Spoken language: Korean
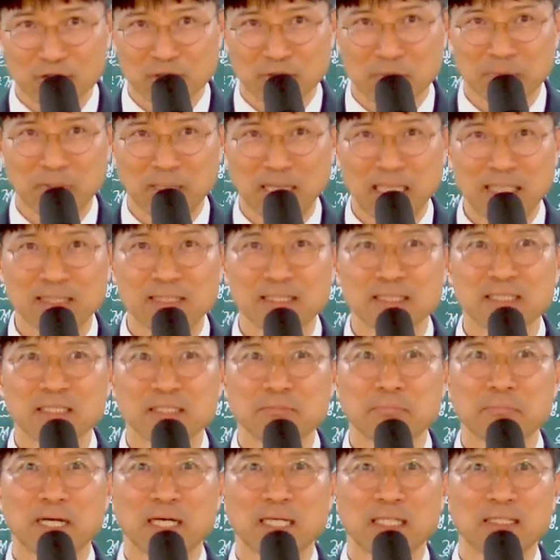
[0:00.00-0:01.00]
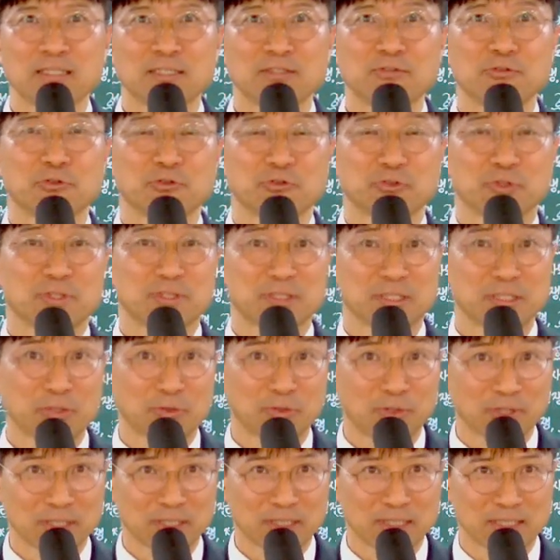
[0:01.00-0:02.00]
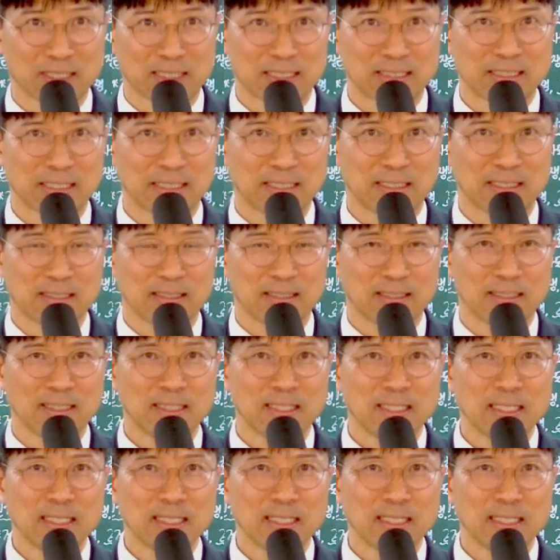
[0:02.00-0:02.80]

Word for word: 그럼 반드시 마귀적인 요소가 들어와요. 그 안에.